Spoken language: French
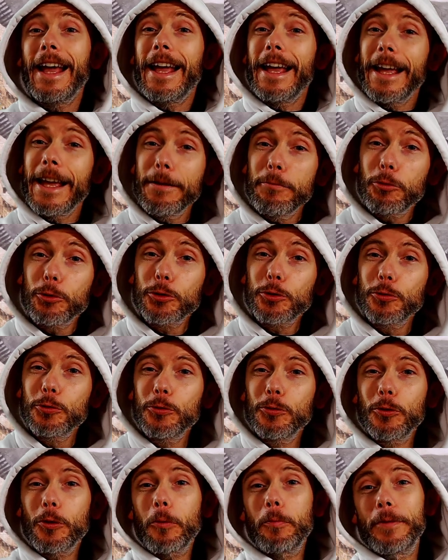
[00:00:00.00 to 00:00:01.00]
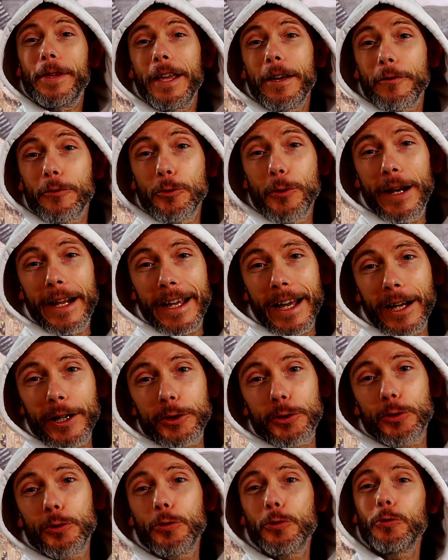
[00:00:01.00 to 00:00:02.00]
Et bonjour, bienvenue à la
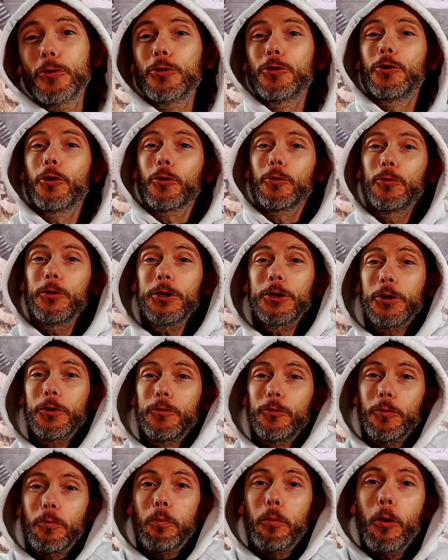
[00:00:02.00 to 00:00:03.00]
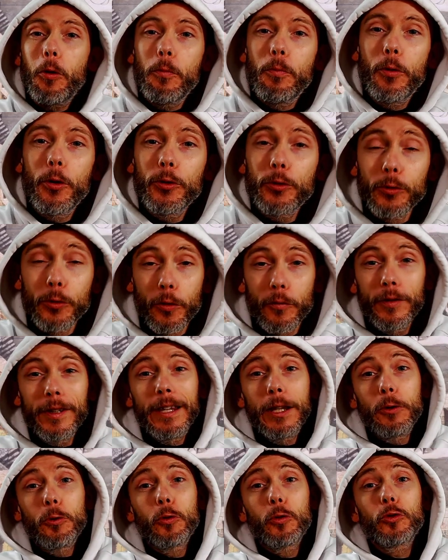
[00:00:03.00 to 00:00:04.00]
Garageux. Aujourd'hui, je vous propose une
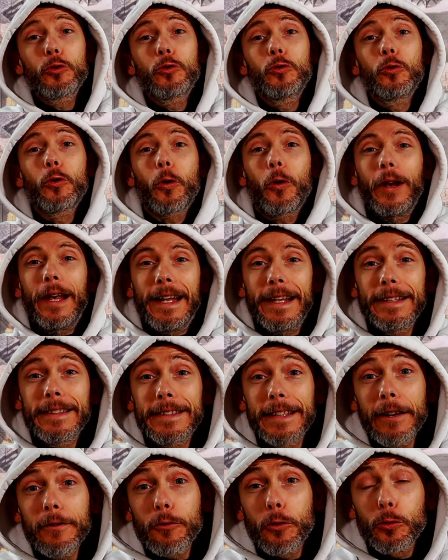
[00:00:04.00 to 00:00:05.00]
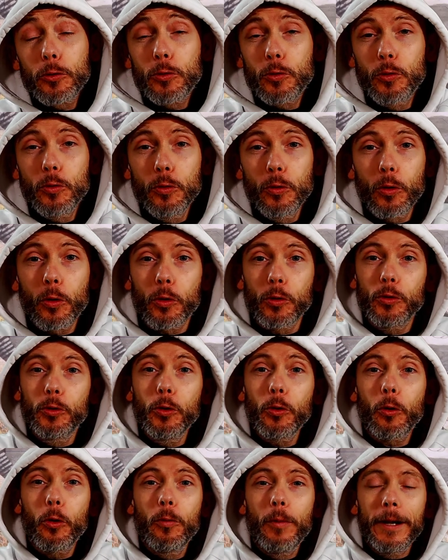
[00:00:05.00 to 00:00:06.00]
vidéo sur les aventures de
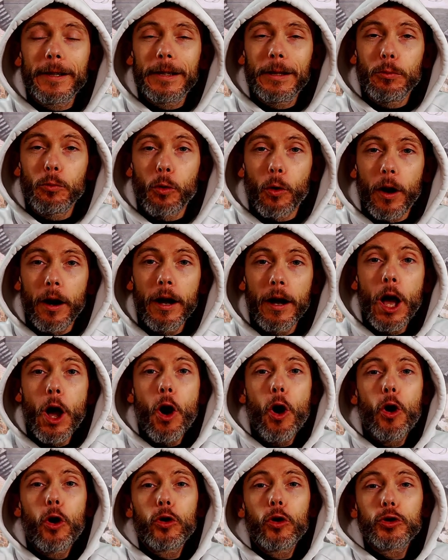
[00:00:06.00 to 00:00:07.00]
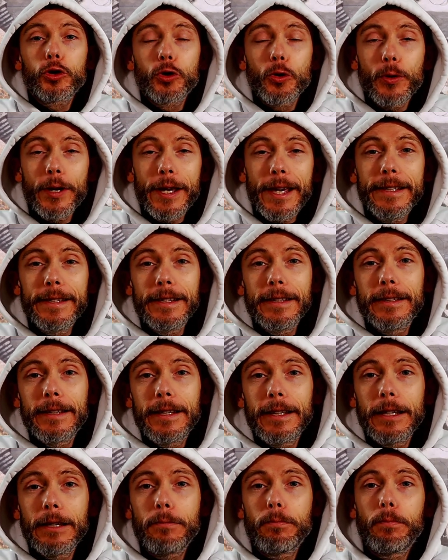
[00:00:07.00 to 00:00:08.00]
Robin des Bois, un jeu
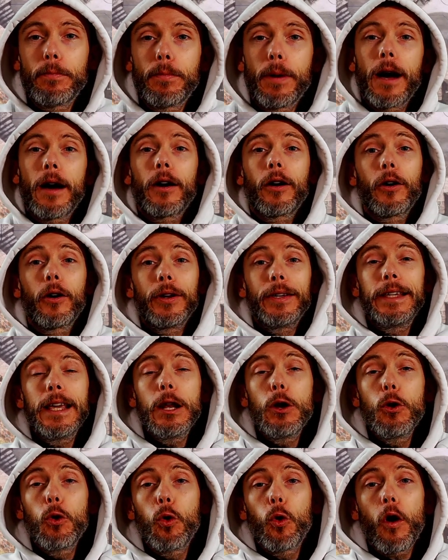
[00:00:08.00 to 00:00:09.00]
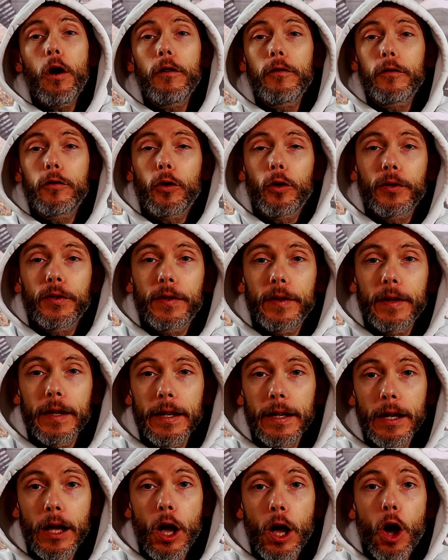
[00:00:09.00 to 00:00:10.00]
édité par Yellow en
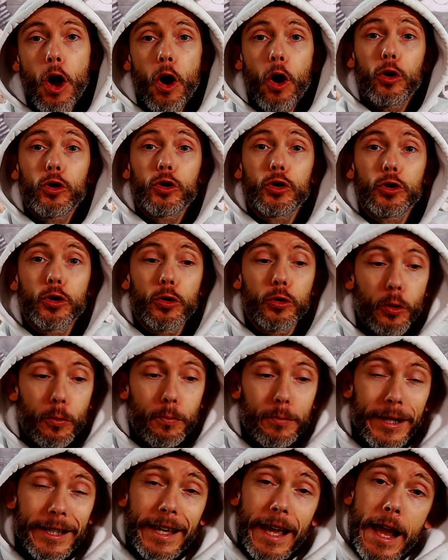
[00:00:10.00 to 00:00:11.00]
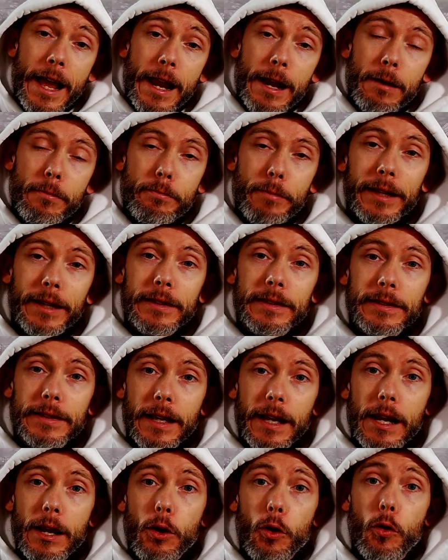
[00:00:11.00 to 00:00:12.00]
français, un jeu de Michael
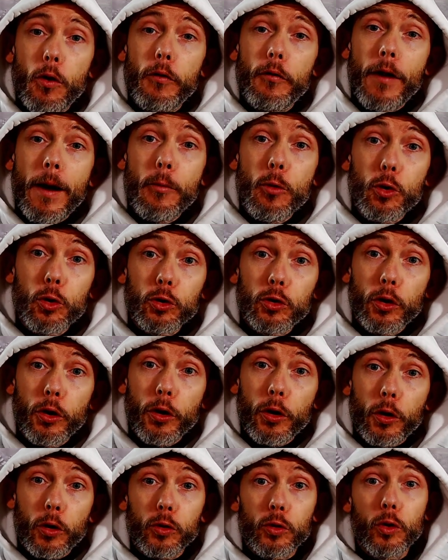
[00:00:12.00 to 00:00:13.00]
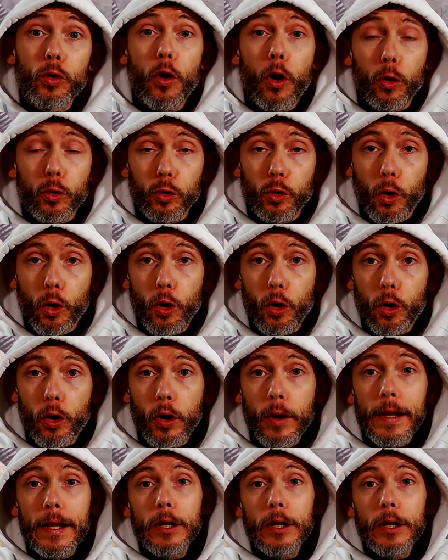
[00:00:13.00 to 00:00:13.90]
Menzel, le fameux auteur de Andorre.